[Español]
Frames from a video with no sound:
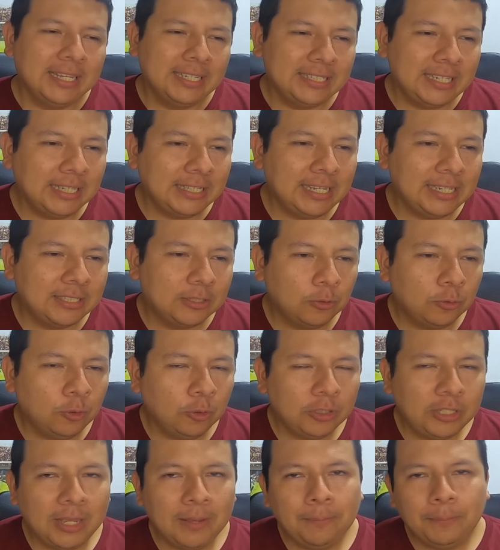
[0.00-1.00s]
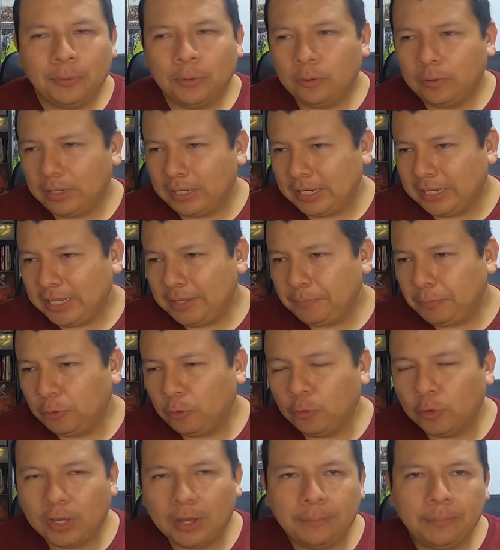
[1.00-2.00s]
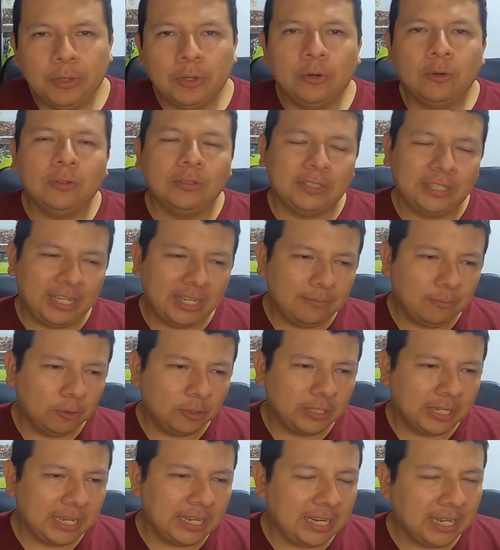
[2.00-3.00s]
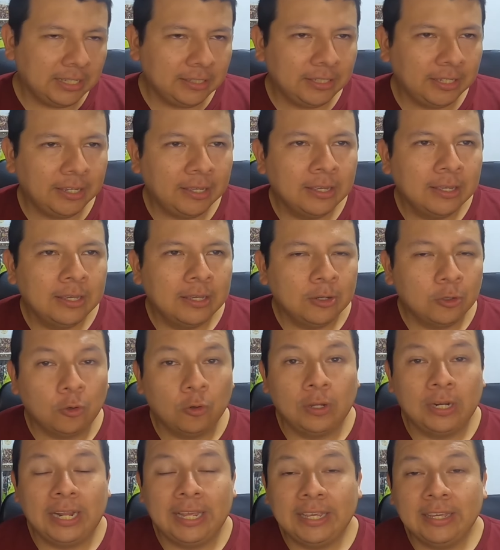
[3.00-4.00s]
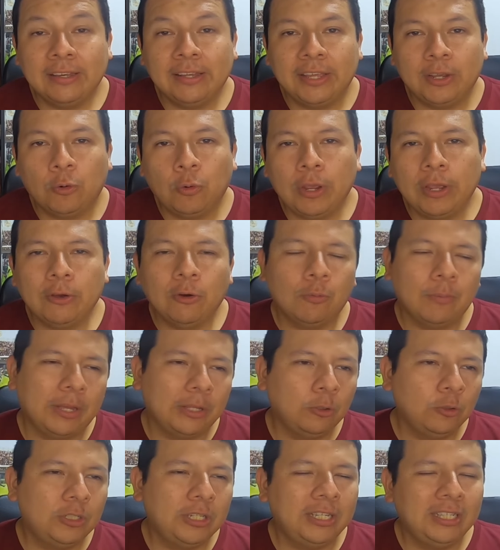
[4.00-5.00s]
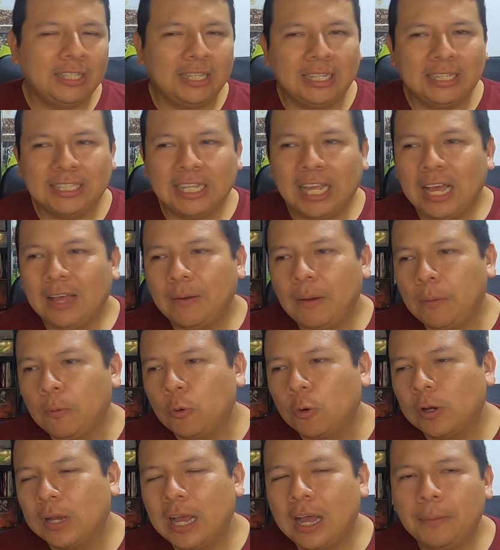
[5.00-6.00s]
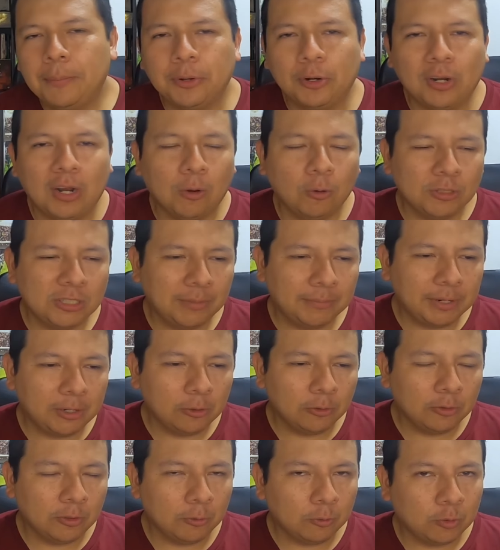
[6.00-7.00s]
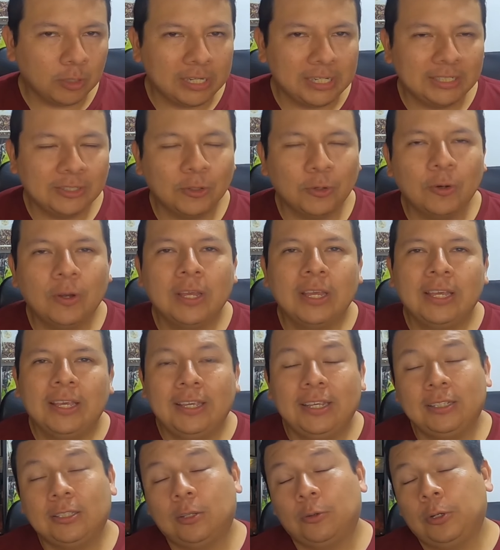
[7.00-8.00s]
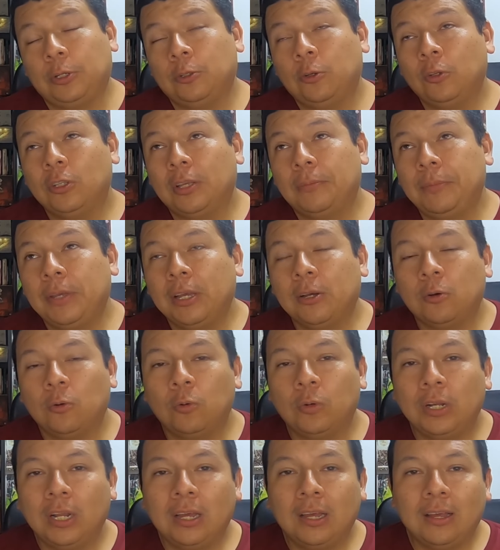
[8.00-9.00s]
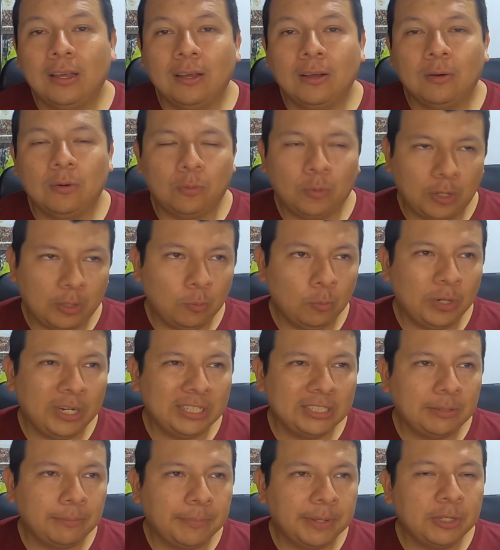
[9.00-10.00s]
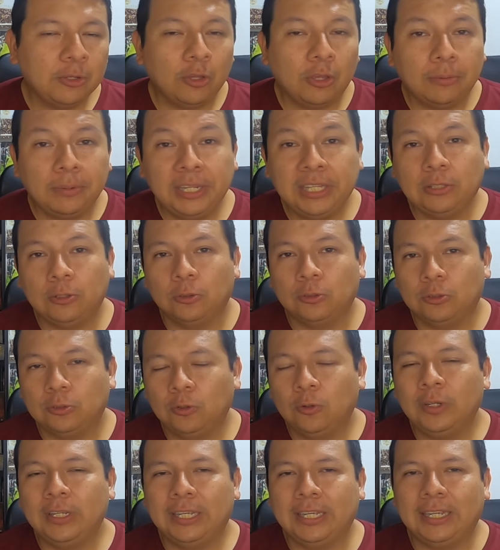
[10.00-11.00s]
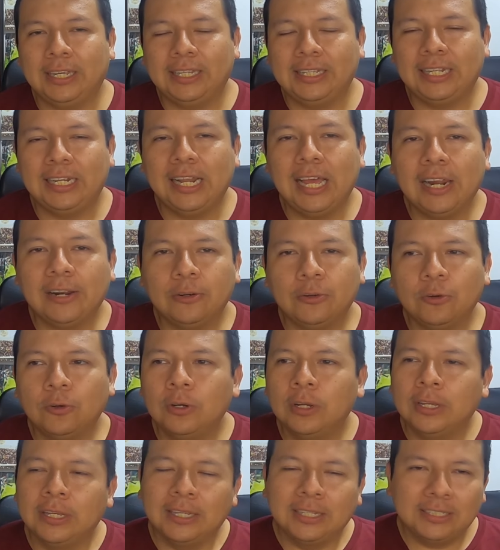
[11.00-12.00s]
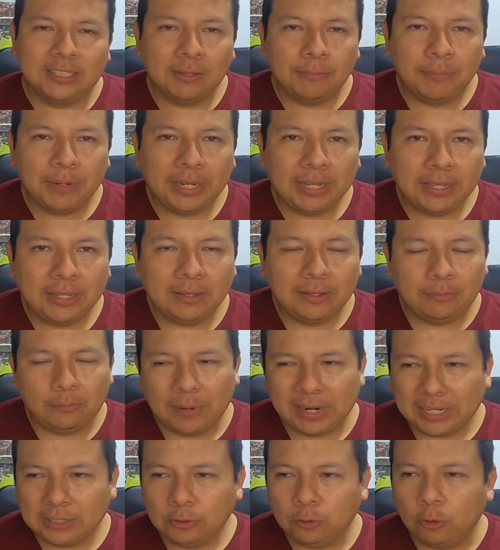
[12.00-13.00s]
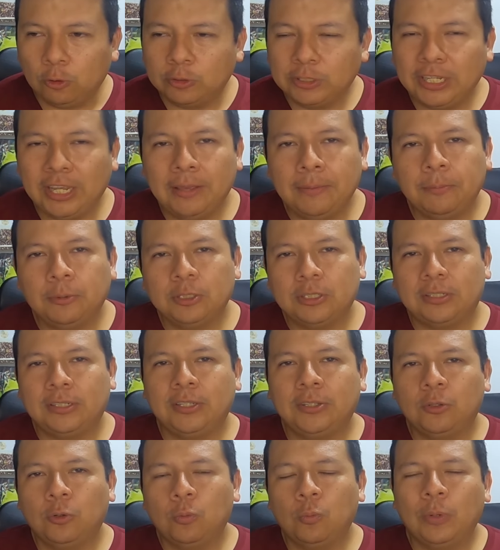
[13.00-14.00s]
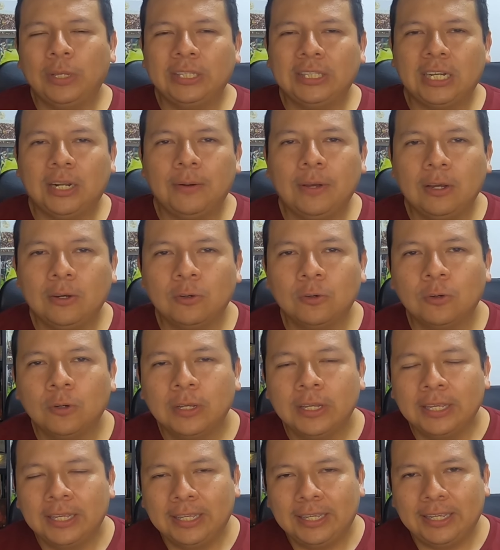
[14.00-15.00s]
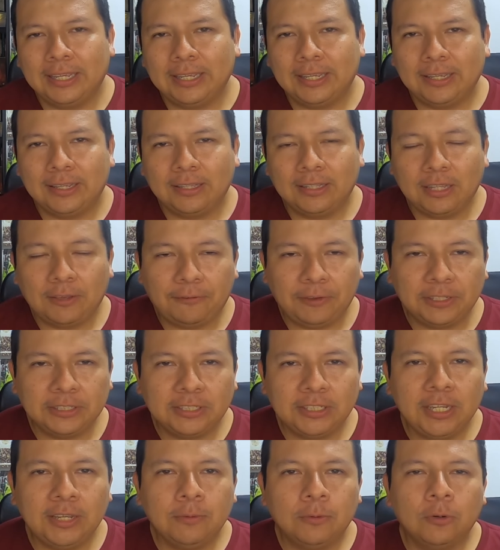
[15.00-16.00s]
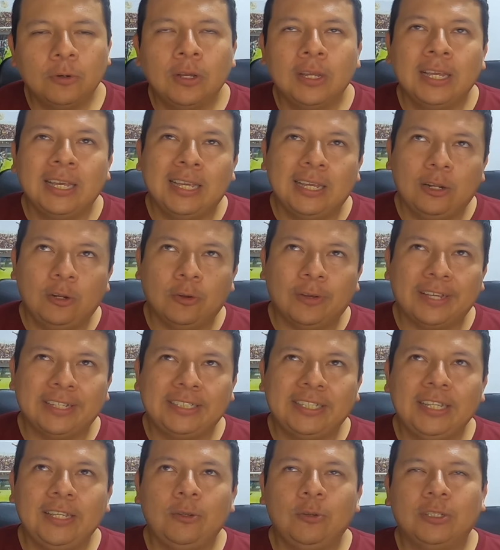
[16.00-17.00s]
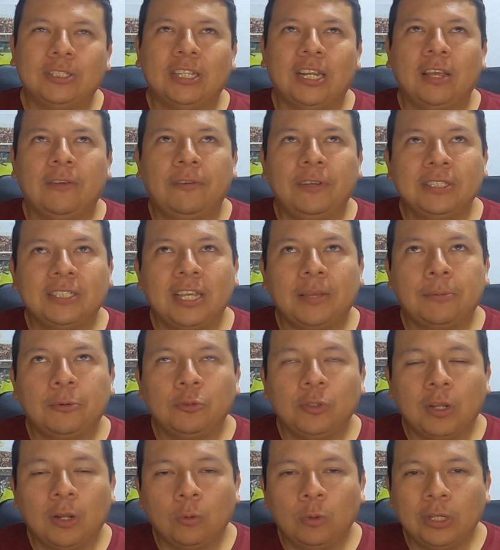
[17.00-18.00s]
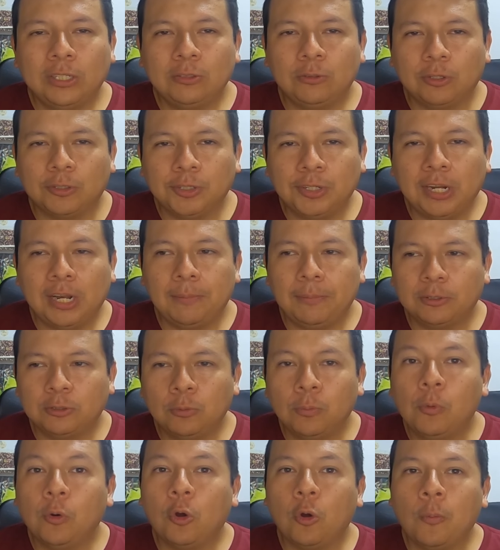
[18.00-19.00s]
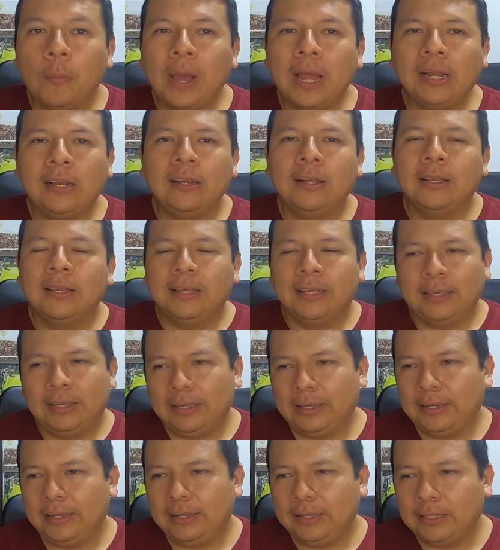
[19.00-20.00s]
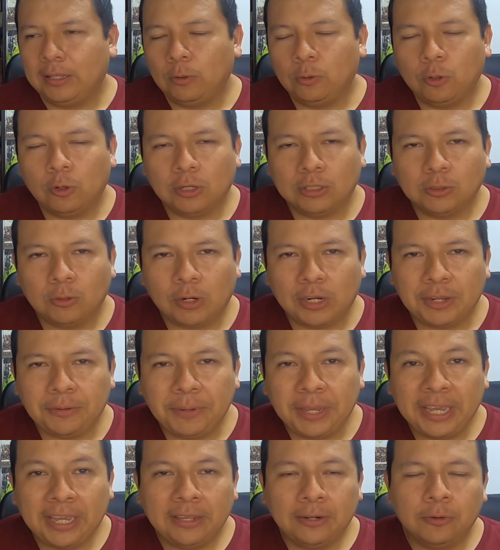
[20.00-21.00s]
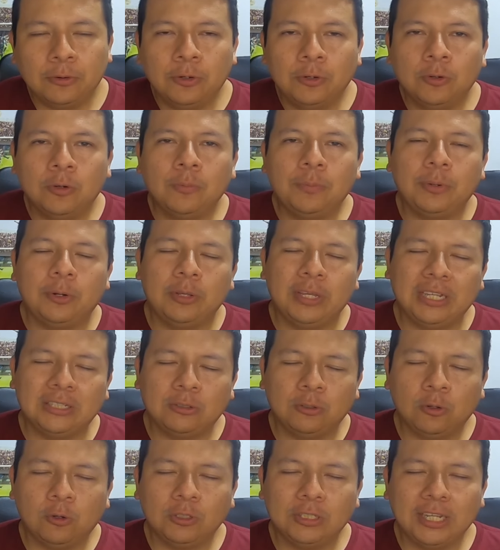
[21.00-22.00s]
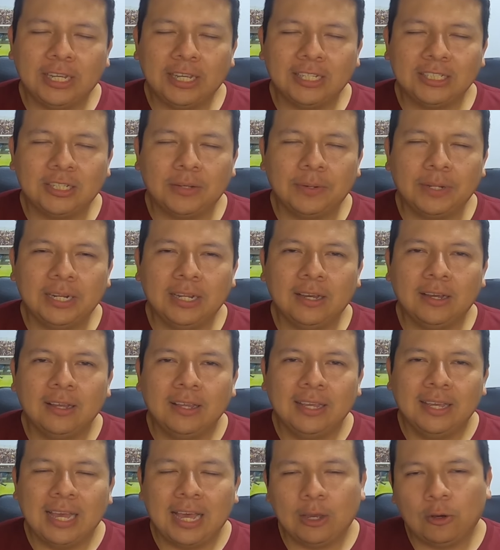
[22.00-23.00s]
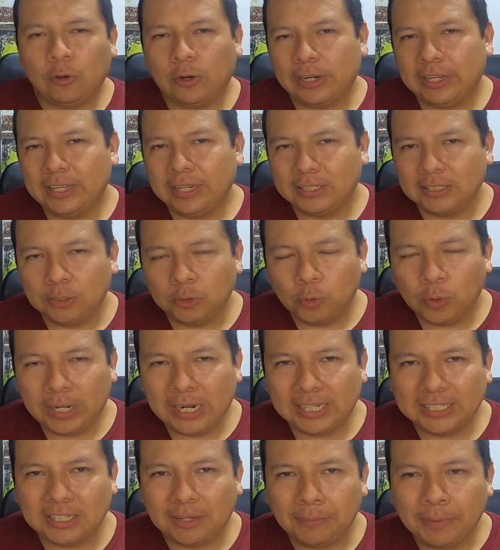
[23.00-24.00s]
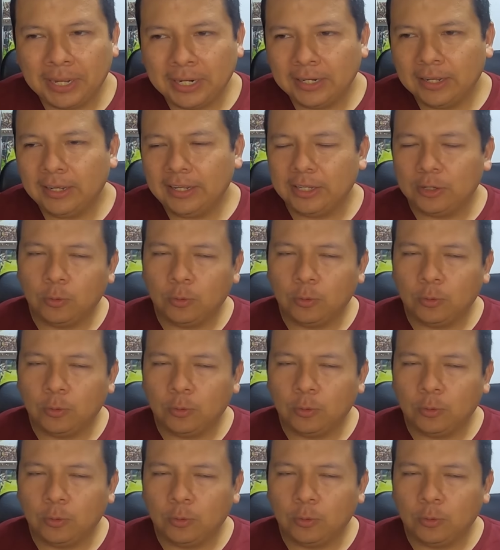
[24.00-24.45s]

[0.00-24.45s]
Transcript: Ya en el segundo tiempo el equipo no cambió, seguimos adelante con la idea de juego, Manucci intentaba, buscaba, pero la U siempre lo neutralizó y sobre todo también con una, un buen desempeño de Britos ¿no? en, el arco, siempre marcando los tiempos, haciendo un buen trabajo eh, defensivo lo que sí, nuestra defensa de pronto en algunas situaciones le pasó un poco mal, eh, en algunos casos Riveros, ¿no? Pero ya son cosas que se van a, corregir sin duda en la semana.